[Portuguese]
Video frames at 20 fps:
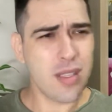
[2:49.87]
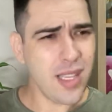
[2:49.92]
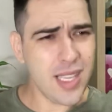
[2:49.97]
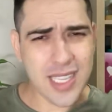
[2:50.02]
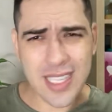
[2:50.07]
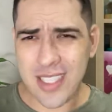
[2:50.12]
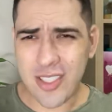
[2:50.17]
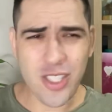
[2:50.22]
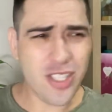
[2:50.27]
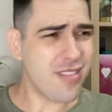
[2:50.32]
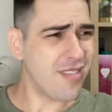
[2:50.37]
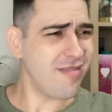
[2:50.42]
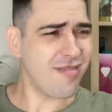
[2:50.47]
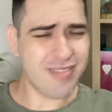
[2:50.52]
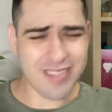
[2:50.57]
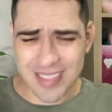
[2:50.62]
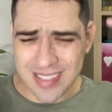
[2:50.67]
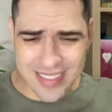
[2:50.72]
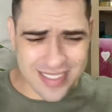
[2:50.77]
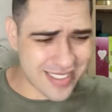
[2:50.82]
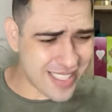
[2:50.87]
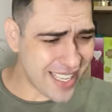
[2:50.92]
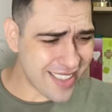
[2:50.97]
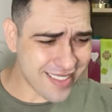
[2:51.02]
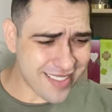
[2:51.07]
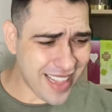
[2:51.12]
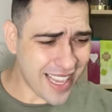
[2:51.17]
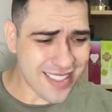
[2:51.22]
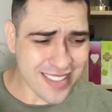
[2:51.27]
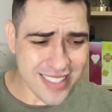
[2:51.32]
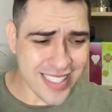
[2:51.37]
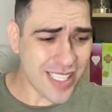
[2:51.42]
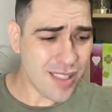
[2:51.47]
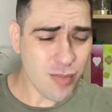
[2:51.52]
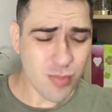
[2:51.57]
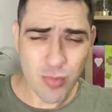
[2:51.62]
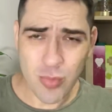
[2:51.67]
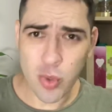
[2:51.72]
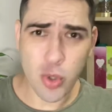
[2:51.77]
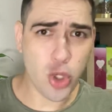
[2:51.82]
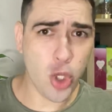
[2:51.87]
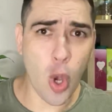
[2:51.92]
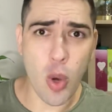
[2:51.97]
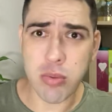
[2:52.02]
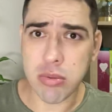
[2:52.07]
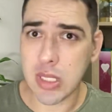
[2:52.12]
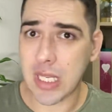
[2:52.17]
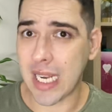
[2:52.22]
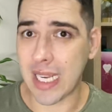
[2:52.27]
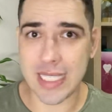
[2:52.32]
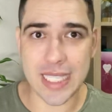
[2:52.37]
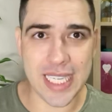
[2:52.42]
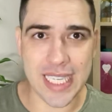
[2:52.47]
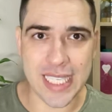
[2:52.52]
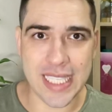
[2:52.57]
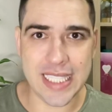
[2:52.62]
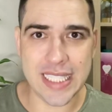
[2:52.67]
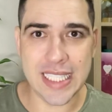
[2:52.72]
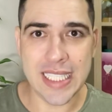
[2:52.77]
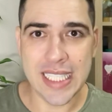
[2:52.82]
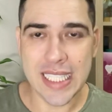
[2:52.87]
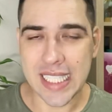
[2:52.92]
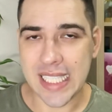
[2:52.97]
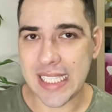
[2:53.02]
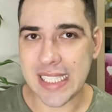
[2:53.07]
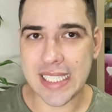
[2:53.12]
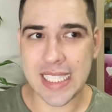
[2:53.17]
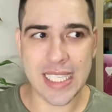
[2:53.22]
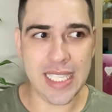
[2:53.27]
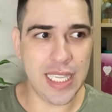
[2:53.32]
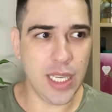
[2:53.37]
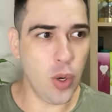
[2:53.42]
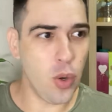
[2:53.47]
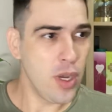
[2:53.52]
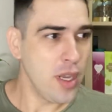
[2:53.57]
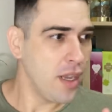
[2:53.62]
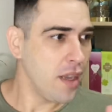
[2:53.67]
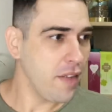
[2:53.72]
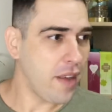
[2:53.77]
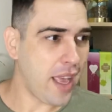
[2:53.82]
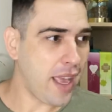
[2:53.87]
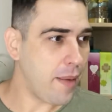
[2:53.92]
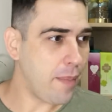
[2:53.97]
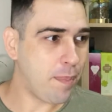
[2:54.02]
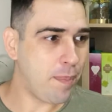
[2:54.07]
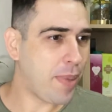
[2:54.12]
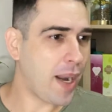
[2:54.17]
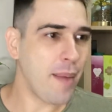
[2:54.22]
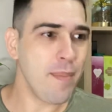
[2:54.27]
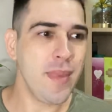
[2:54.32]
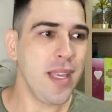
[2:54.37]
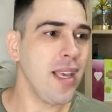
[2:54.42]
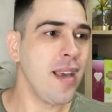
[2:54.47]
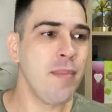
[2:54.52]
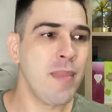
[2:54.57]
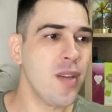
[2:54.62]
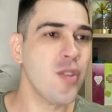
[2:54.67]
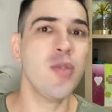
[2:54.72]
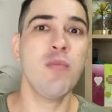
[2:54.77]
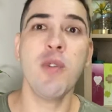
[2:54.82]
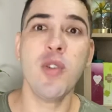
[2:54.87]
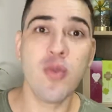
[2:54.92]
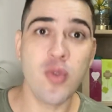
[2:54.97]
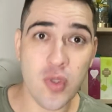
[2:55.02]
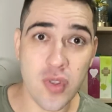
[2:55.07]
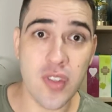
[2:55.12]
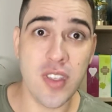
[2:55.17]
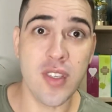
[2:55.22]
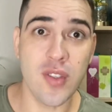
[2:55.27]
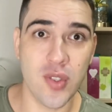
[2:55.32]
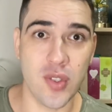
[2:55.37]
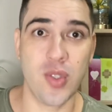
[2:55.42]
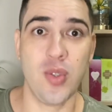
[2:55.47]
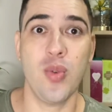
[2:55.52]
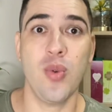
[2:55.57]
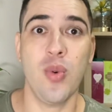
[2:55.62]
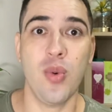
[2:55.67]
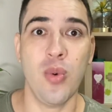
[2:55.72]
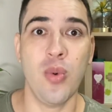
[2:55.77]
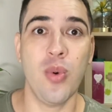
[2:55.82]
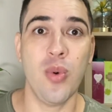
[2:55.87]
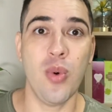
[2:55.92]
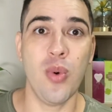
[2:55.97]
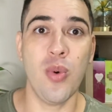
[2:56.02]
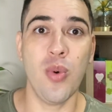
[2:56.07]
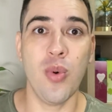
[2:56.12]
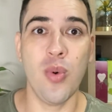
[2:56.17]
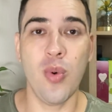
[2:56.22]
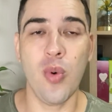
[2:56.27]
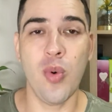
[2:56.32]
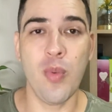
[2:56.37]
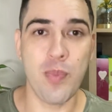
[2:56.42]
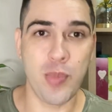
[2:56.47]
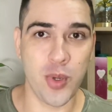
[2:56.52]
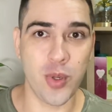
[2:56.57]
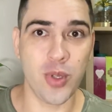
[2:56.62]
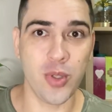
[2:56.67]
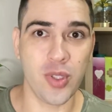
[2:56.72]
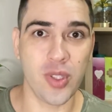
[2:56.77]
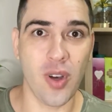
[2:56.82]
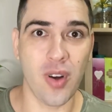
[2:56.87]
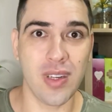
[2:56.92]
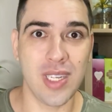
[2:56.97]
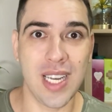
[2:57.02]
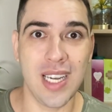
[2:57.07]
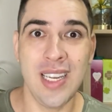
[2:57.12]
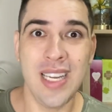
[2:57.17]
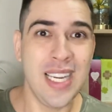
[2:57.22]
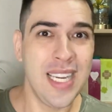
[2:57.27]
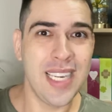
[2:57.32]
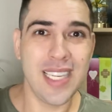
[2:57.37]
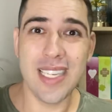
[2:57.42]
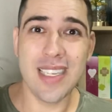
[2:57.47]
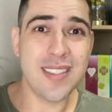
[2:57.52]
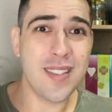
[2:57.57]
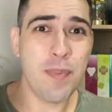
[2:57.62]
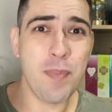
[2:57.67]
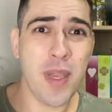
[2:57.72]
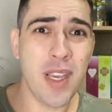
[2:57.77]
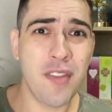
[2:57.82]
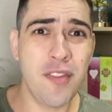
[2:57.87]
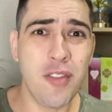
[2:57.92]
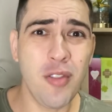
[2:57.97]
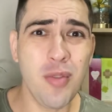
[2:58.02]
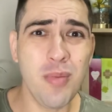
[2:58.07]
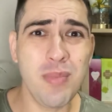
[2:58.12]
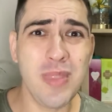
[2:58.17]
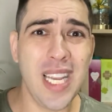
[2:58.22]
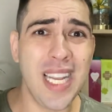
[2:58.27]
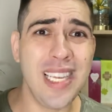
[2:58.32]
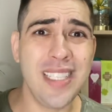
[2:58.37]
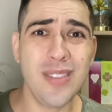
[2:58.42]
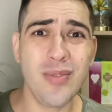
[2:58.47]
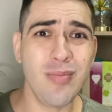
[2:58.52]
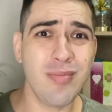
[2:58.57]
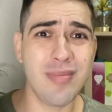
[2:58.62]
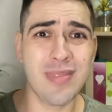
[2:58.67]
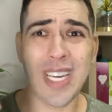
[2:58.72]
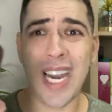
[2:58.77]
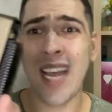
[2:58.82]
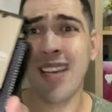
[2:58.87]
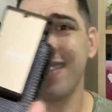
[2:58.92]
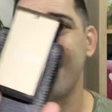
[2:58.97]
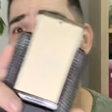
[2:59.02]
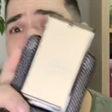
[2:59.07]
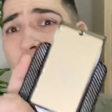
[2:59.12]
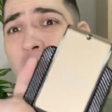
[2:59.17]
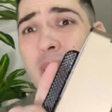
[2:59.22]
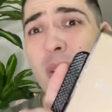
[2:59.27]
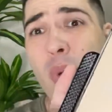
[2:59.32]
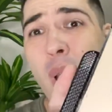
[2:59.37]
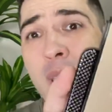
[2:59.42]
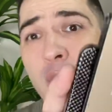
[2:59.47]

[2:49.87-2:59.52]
que sentassem tá, tonca nele, entendeu? É, para mim é mais ou menos isso, o, o, o Tonka. E esse perfume, ele não traz isso, ele não é